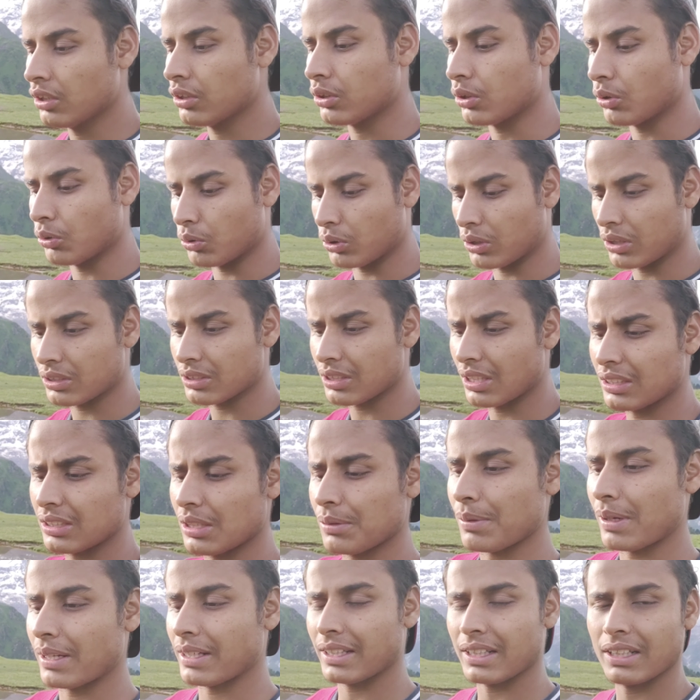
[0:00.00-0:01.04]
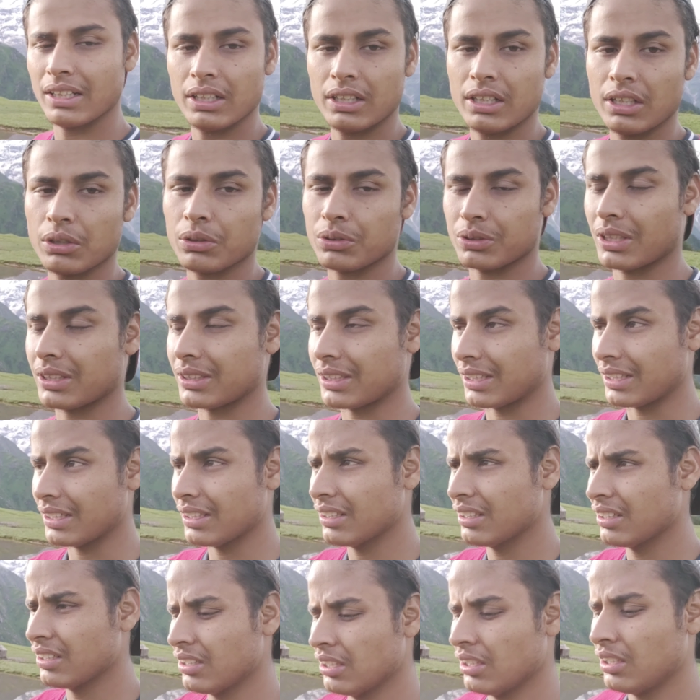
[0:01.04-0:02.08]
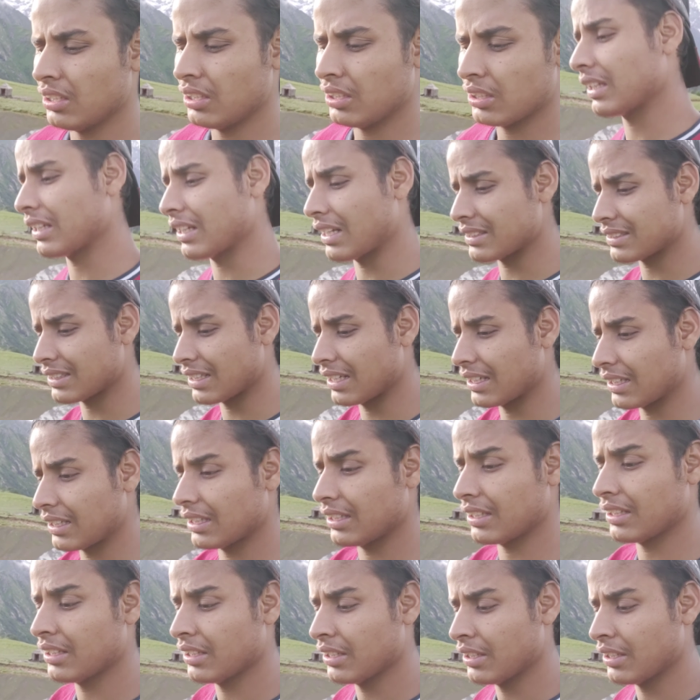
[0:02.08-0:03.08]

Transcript: तो उनके साथ अब आने के लिए ठीक हो जाता है ना लेकिन ऐसा है कि